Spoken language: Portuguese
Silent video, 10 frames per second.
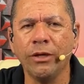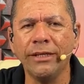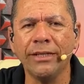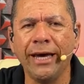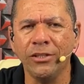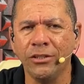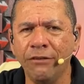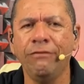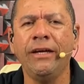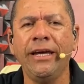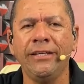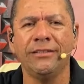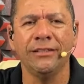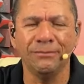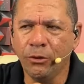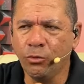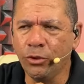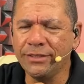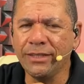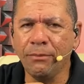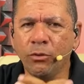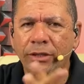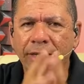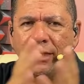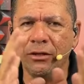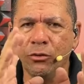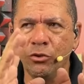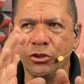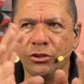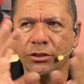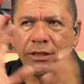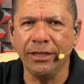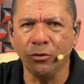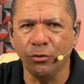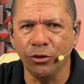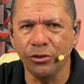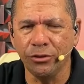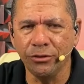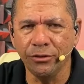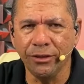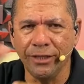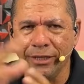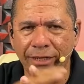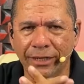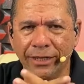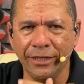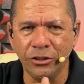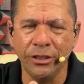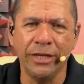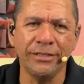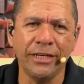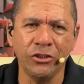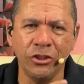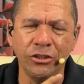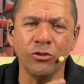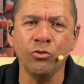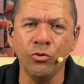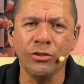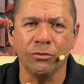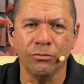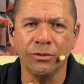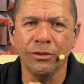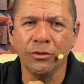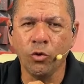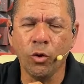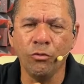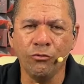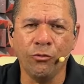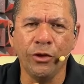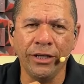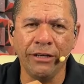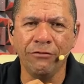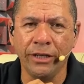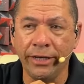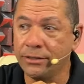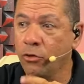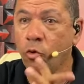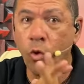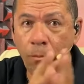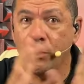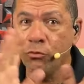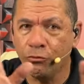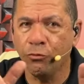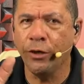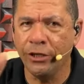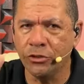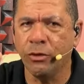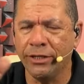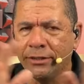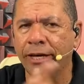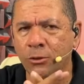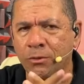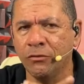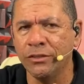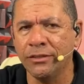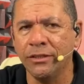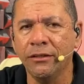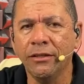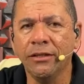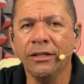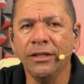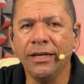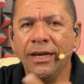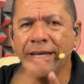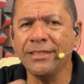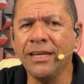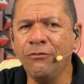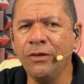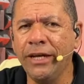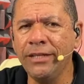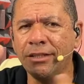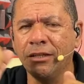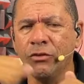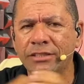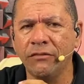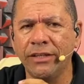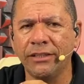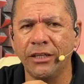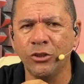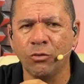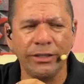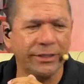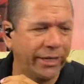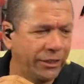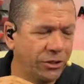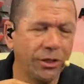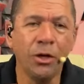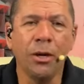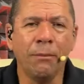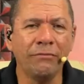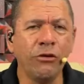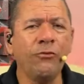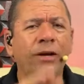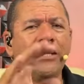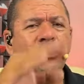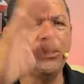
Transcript: qualidade, referência. Procure saber o que, que os técnicos é, é, de grandes artistas usam como fone referência. Compre um fone de qualidade para você. Que é essa referência que você vai ter de qualidade. Mas vamos falar de